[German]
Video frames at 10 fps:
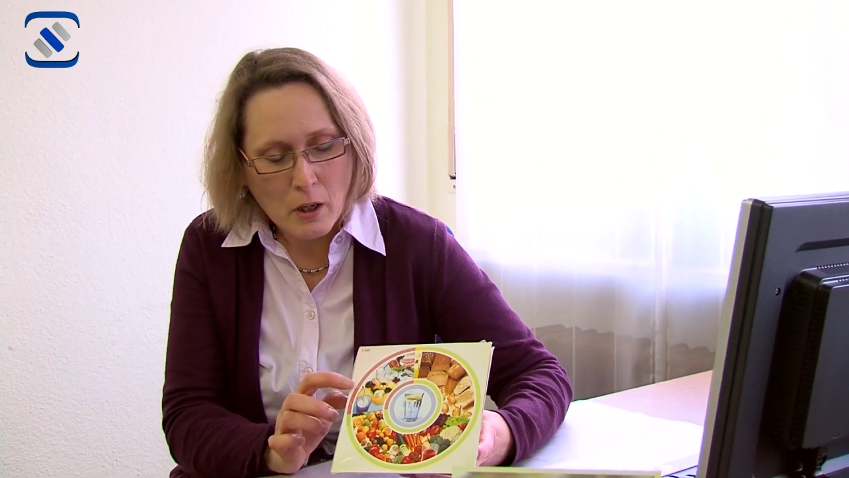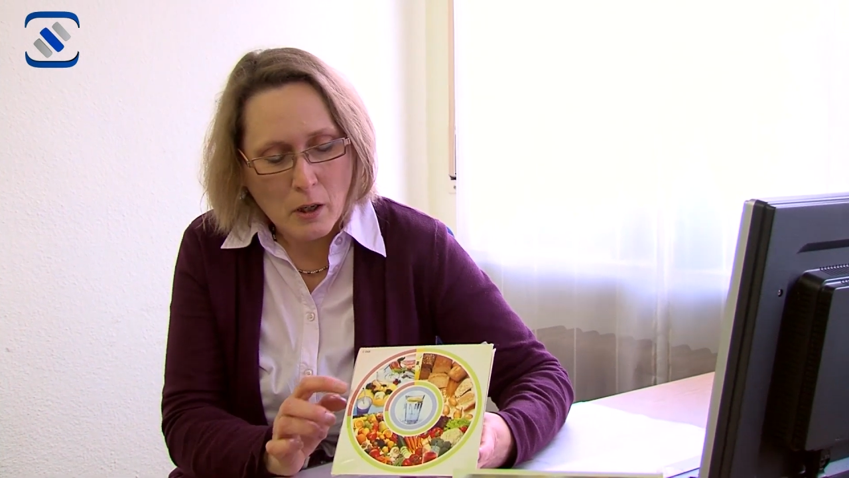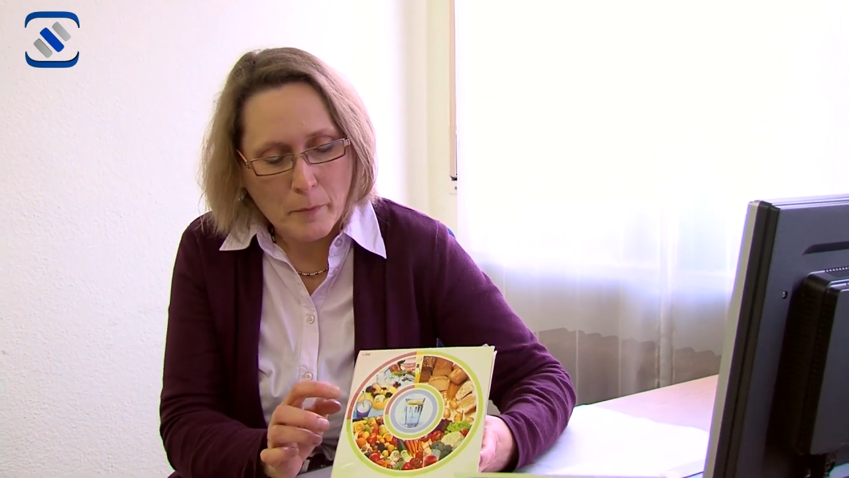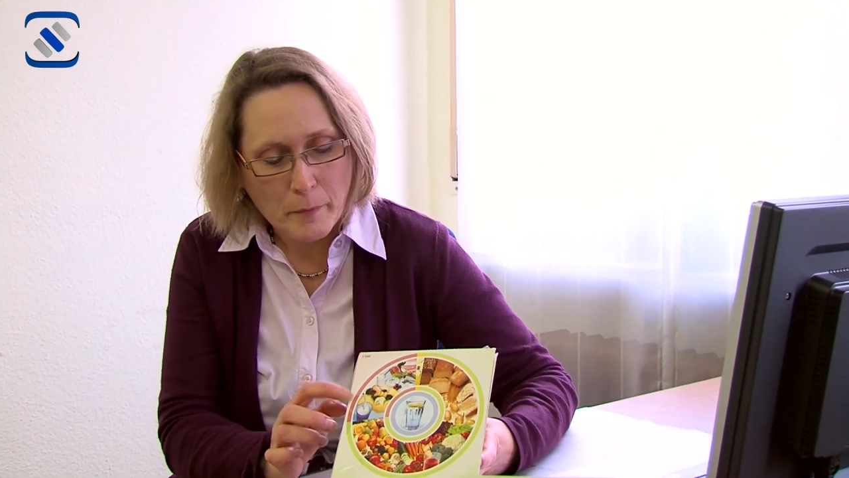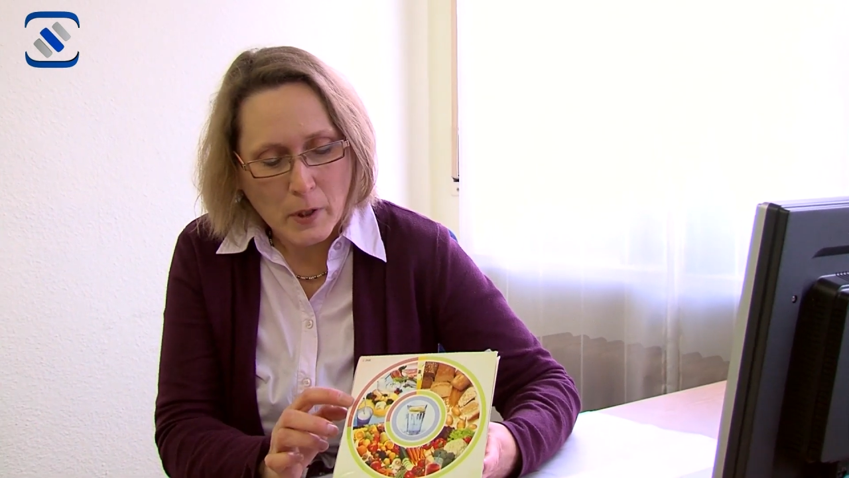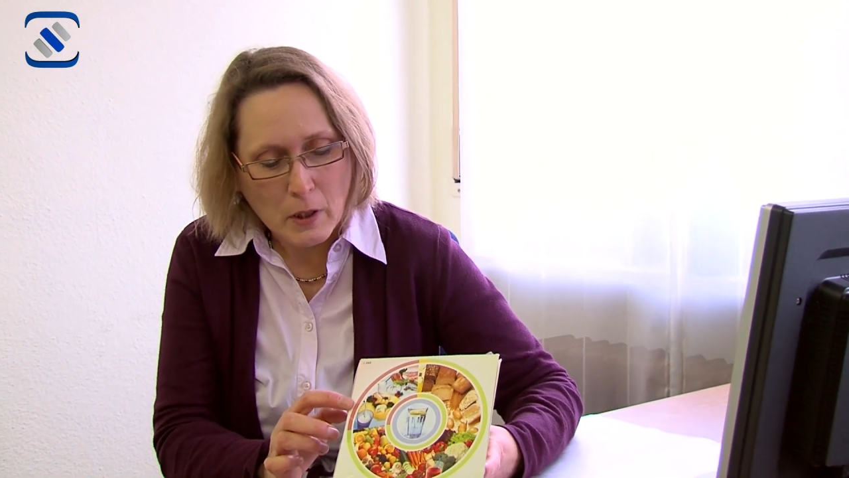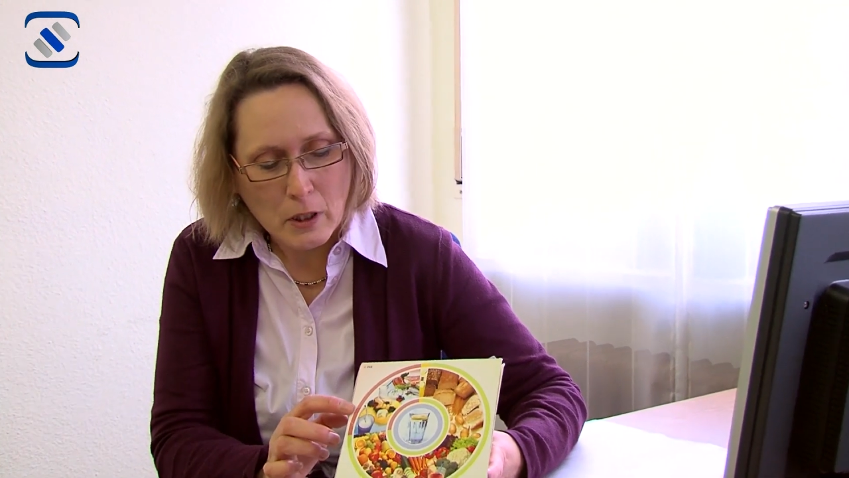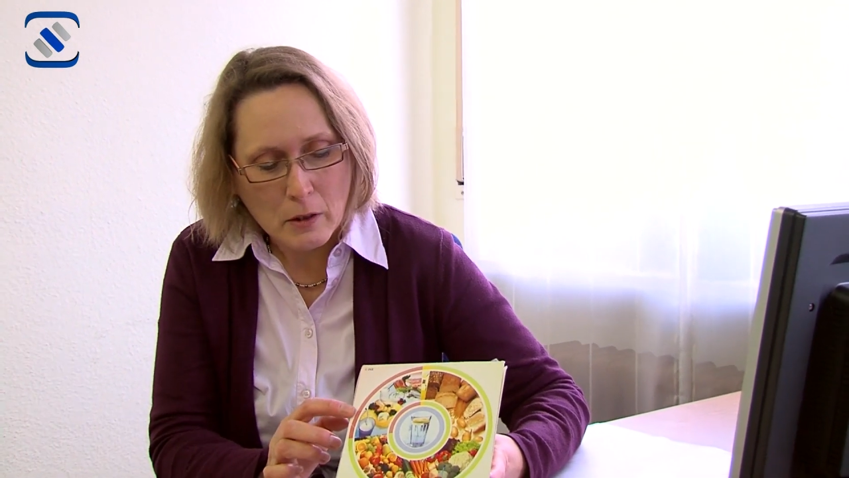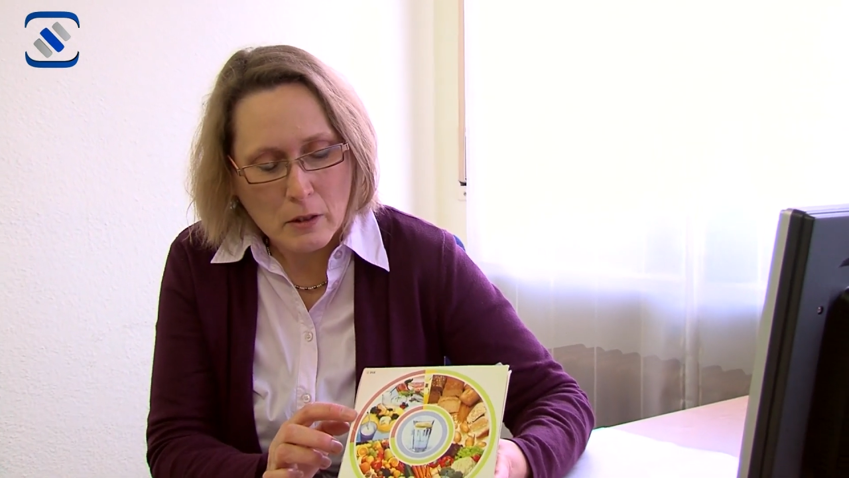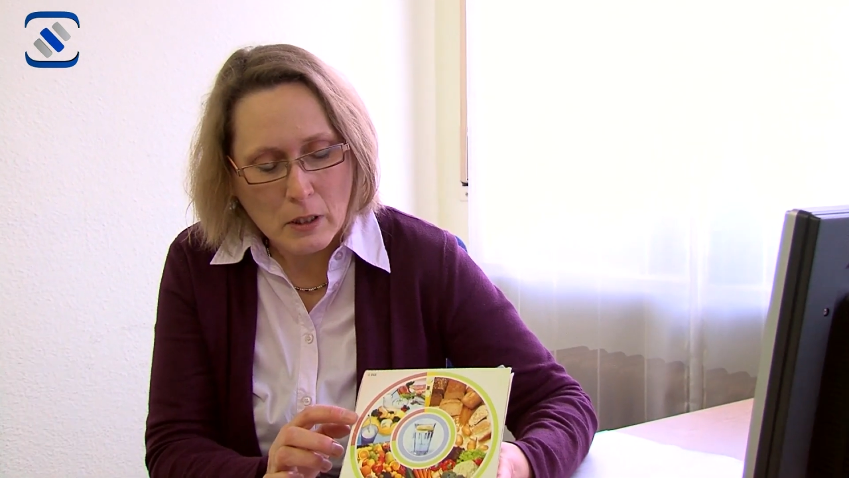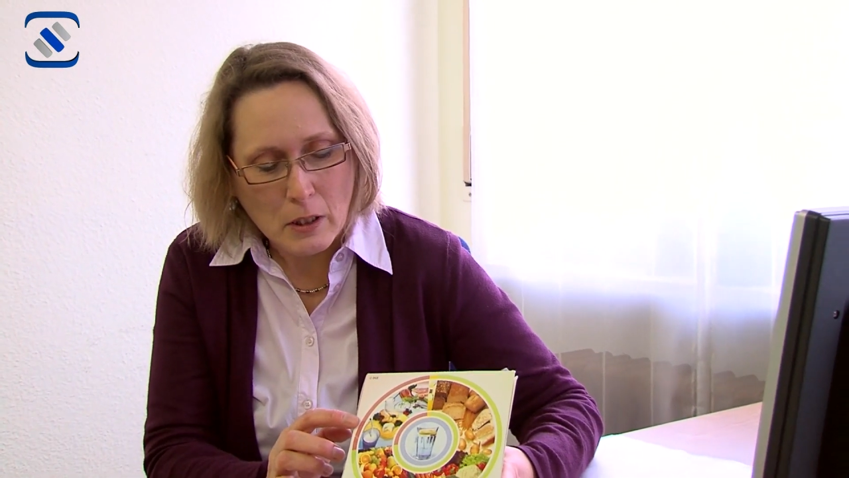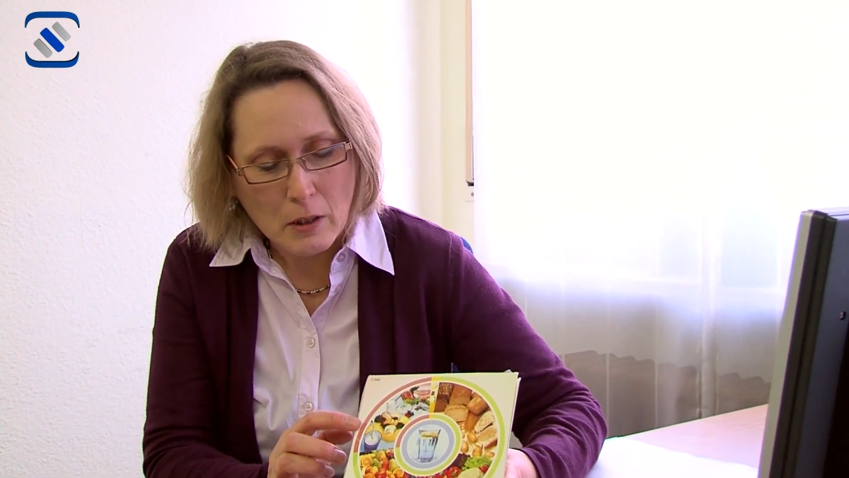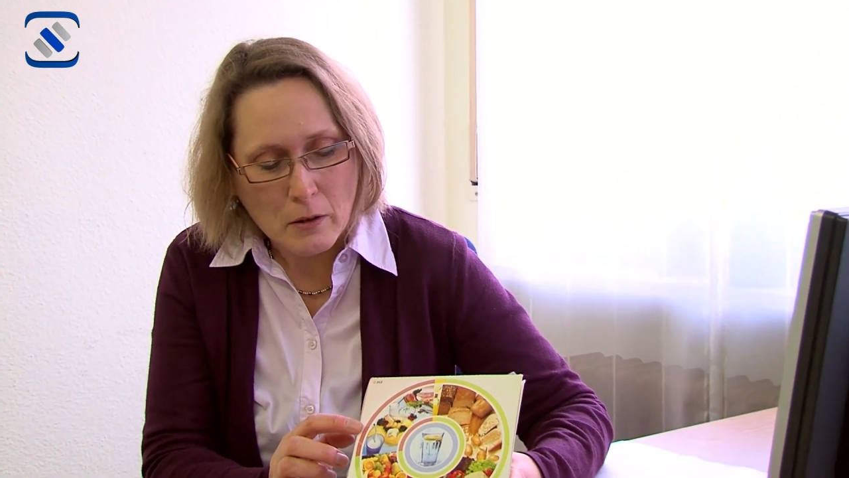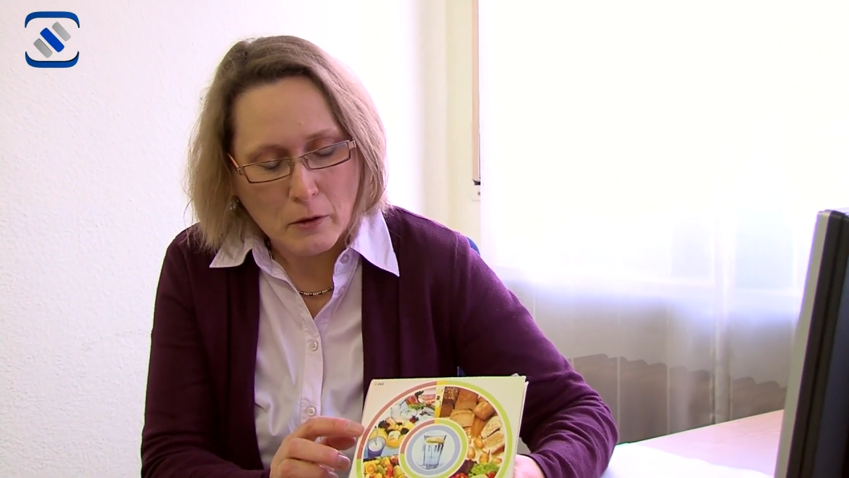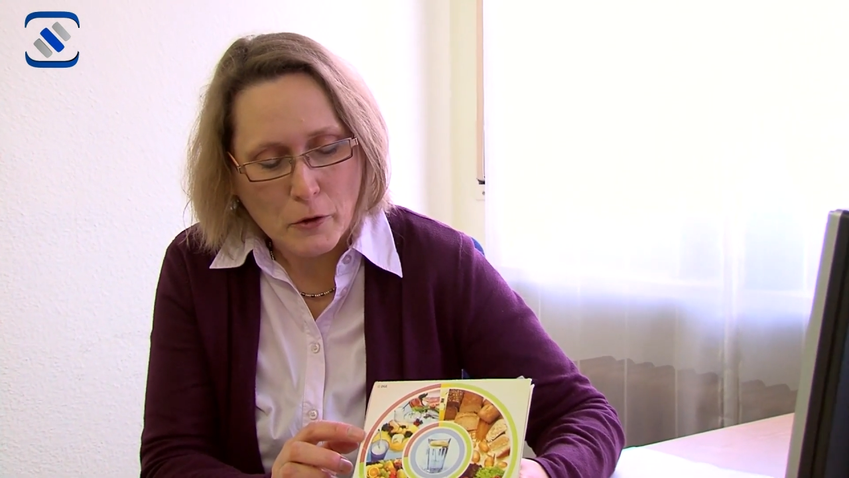ähm, hier die,